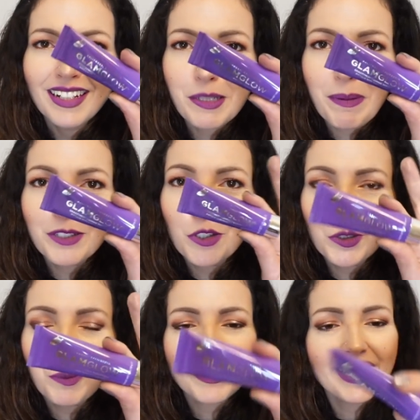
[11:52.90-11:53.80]
J'ai pas du
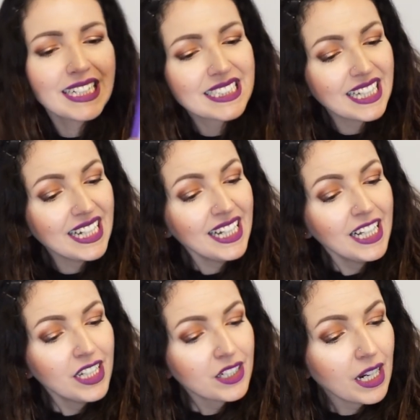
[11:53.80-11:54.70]
tout pensé à ça.
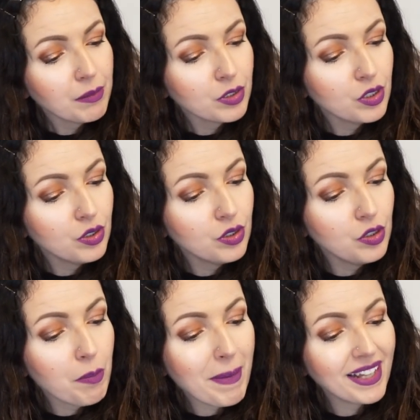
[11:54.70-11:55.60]
Glam Glow,
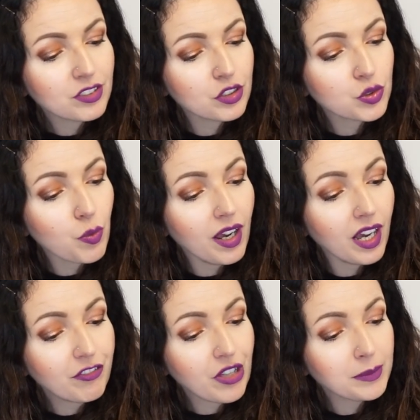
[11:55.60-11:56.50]
le masque soin
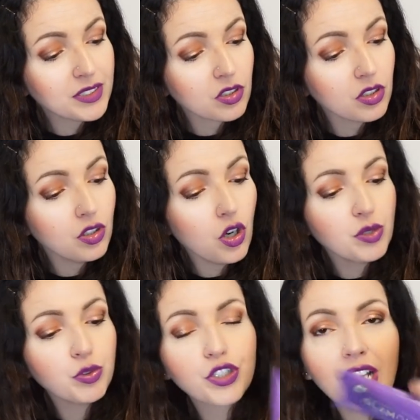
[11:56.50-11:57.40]
raffermissant
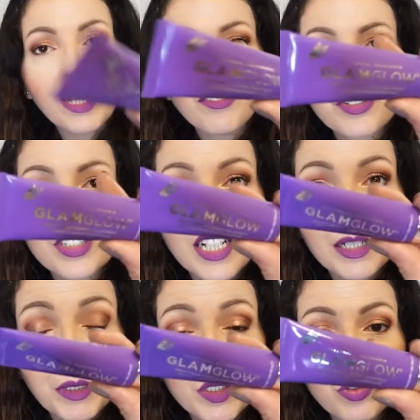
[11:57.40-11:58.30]
Hollywood California.
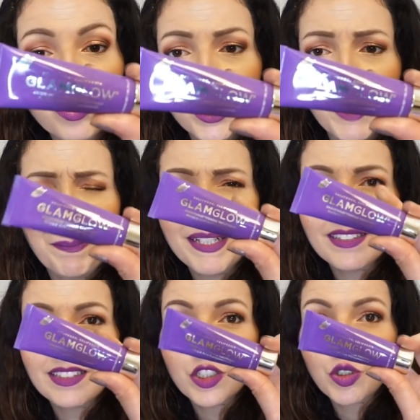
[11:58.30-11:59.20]
Bah écoute, j'ai pas
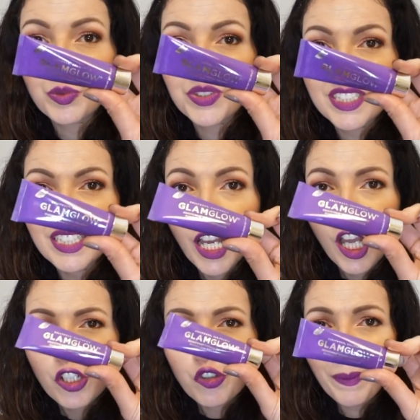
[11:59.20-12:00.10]
testé celui-ci.
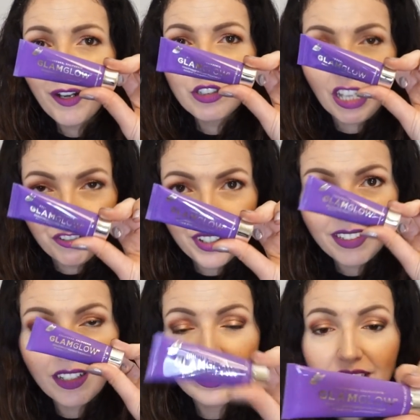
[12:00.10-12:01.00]
Je suis pas ultra
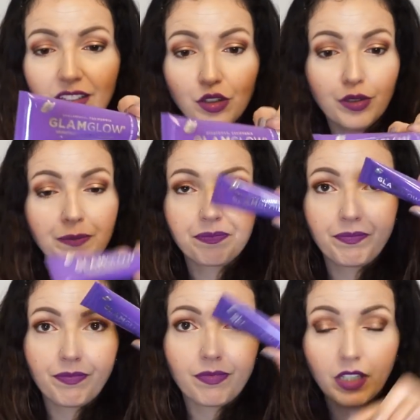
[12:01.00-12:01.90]
fan des,
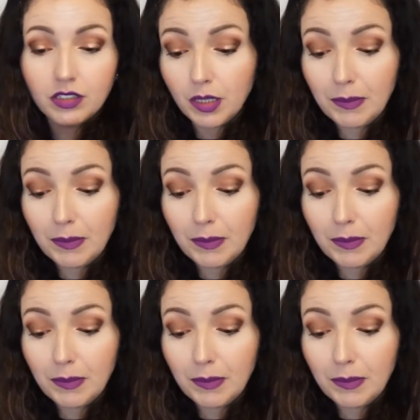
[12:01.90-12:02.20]
euh, des